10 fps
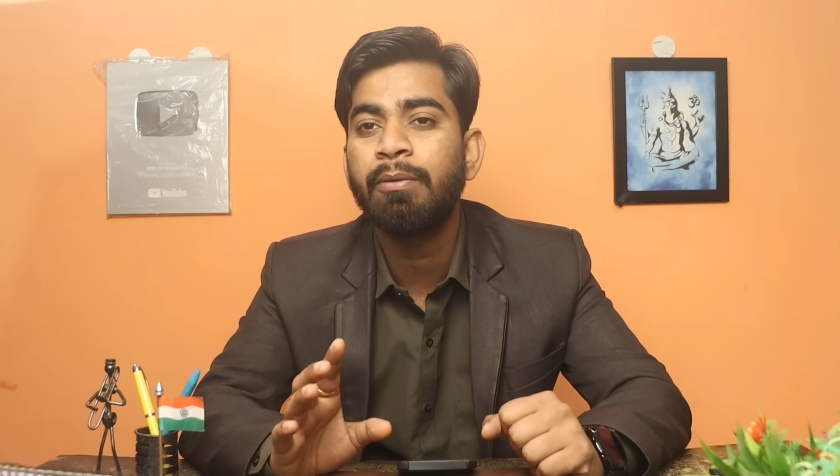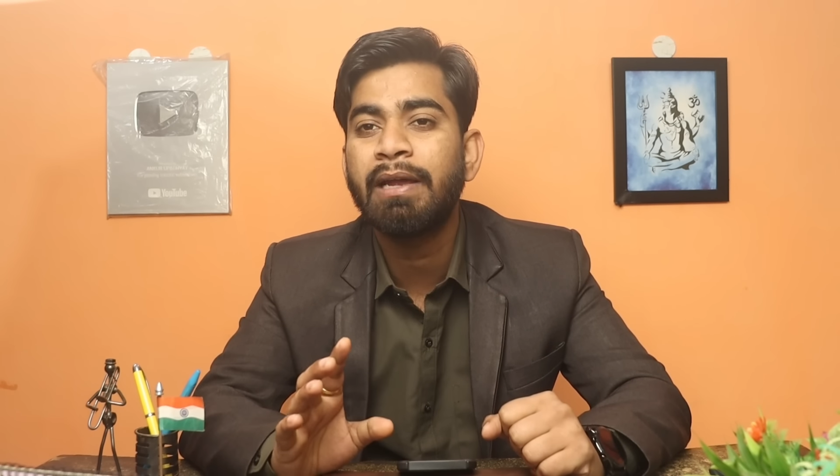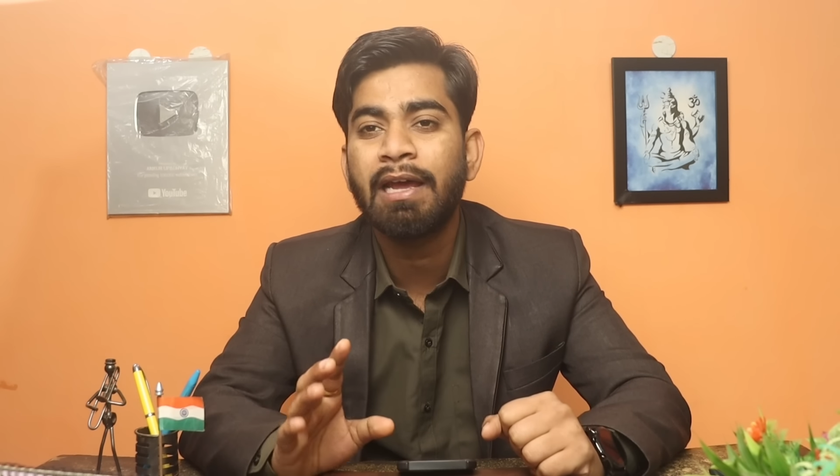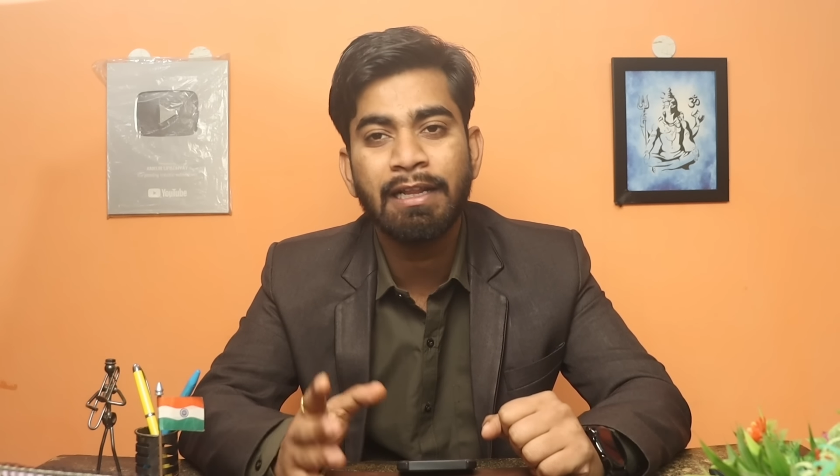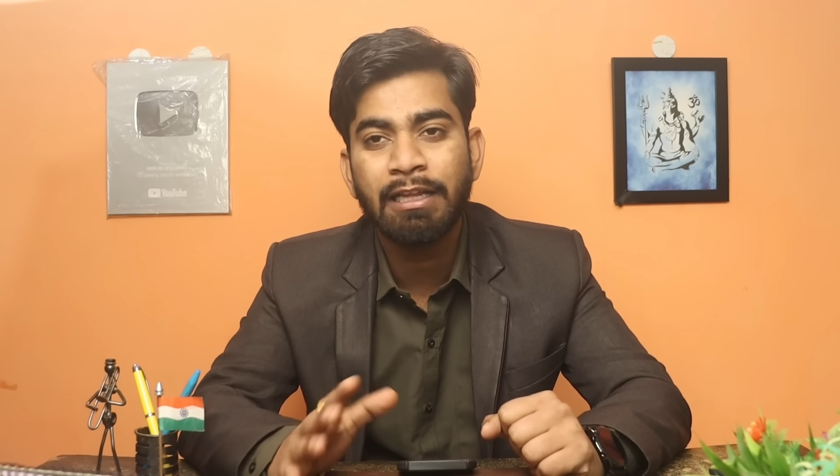कल
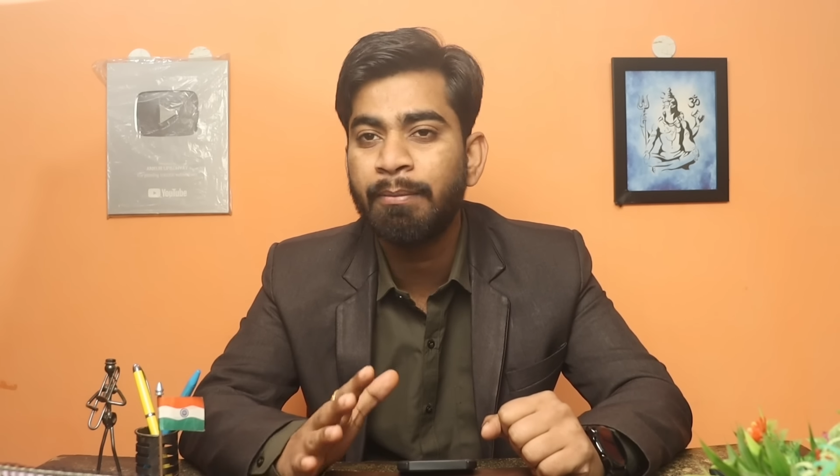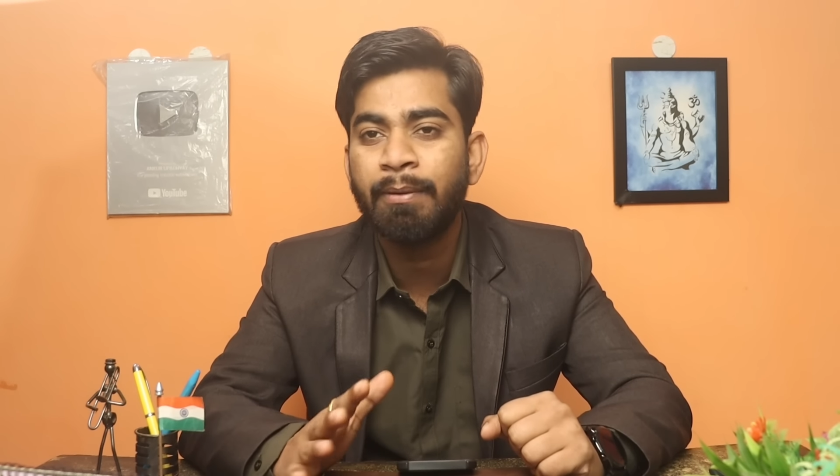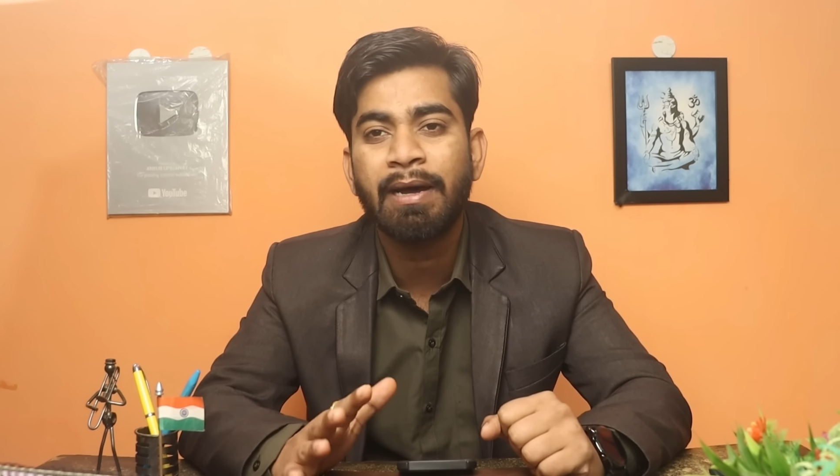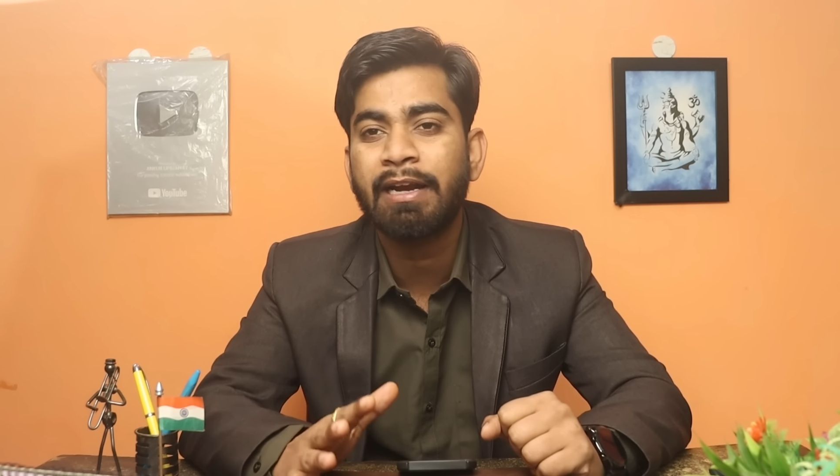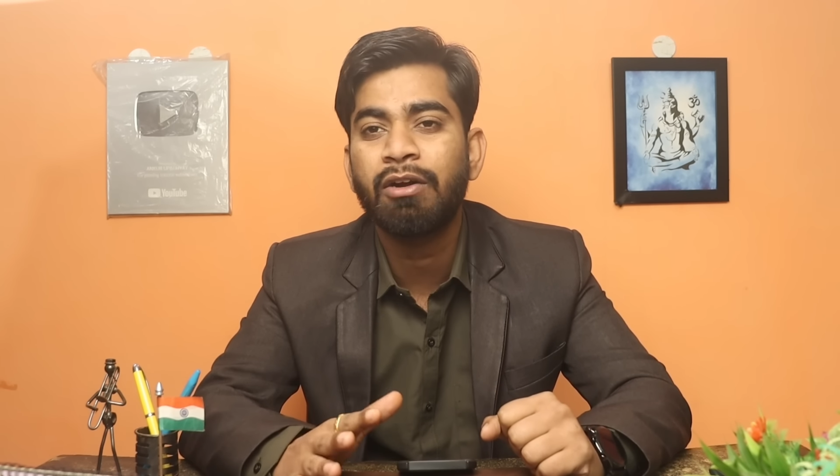भी कह रहा था कि
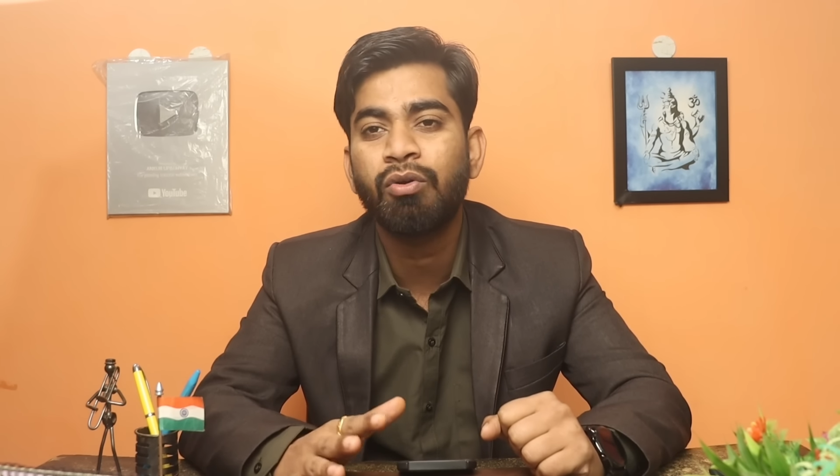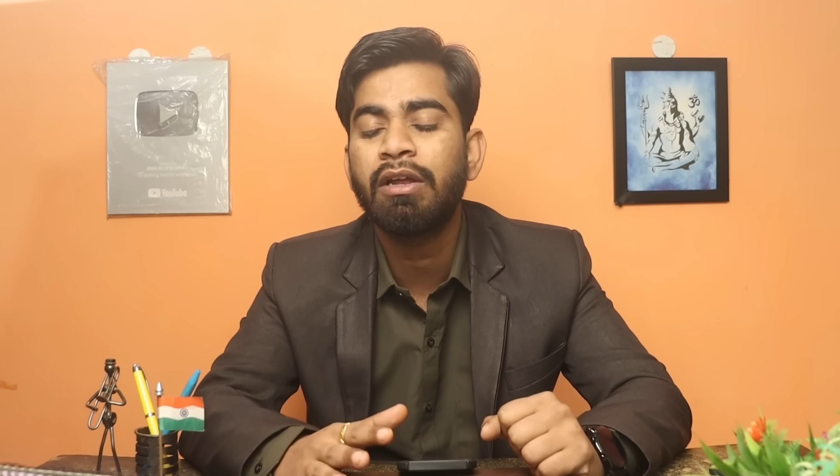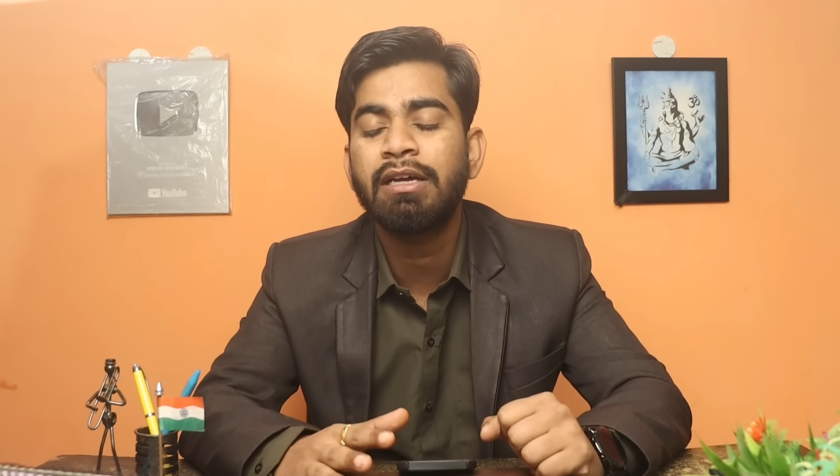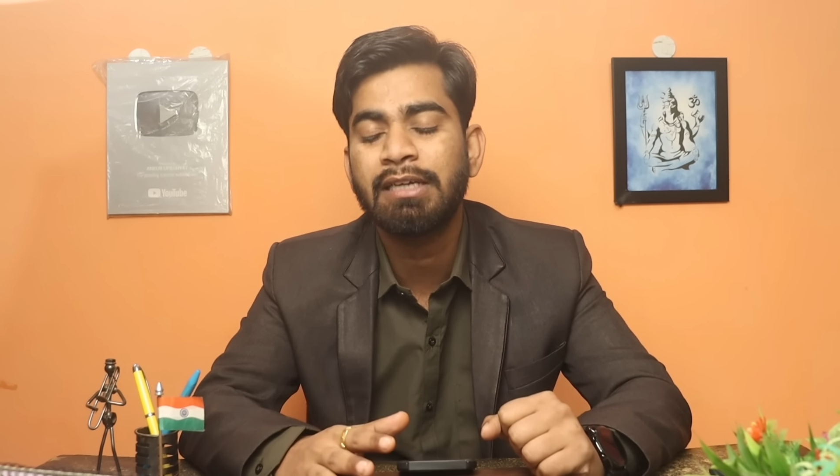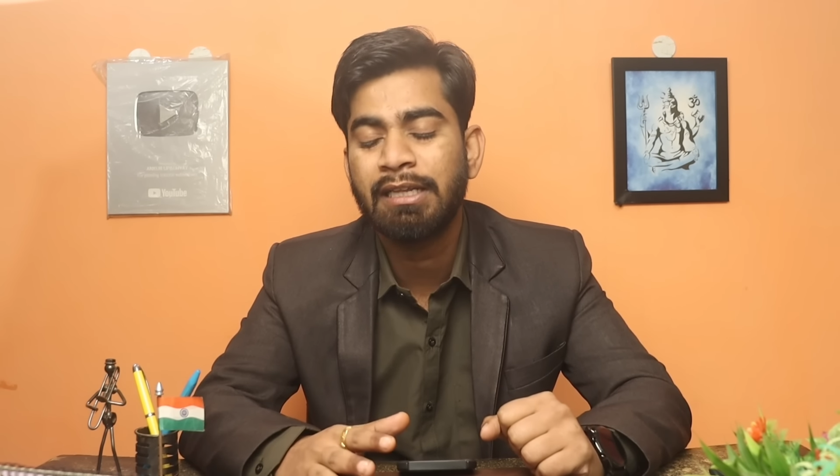मैं मार्केट को
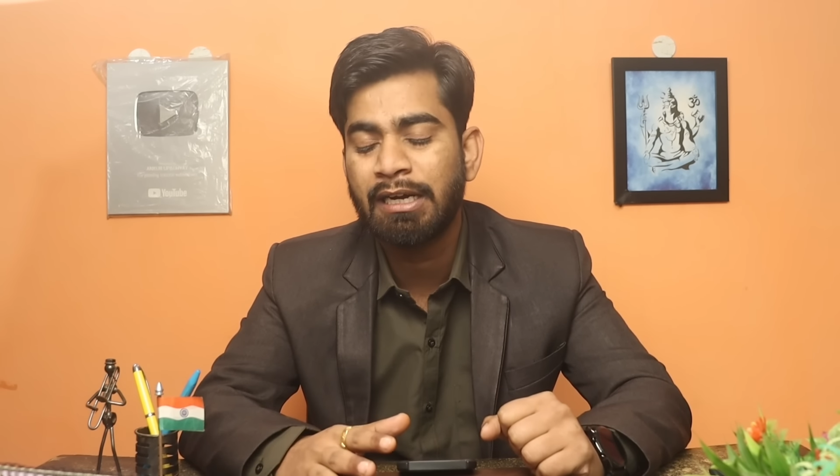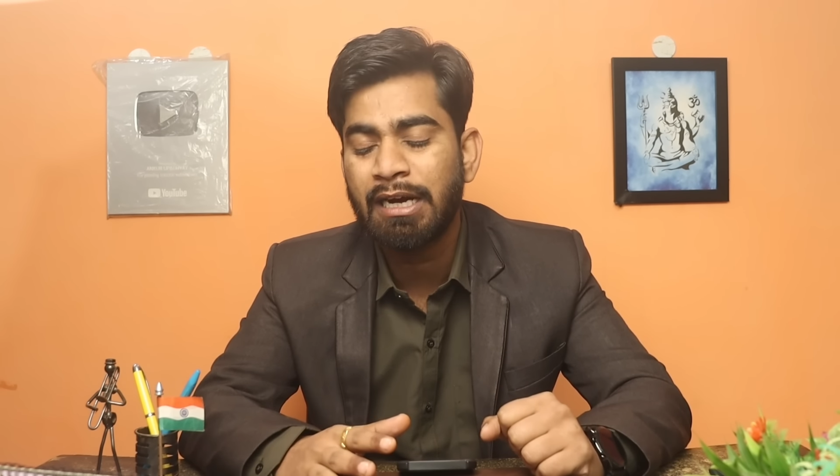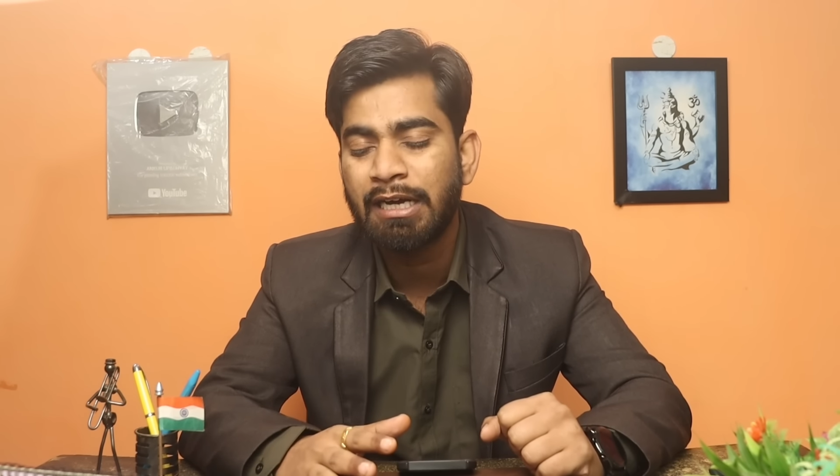लेकर ज़्यादा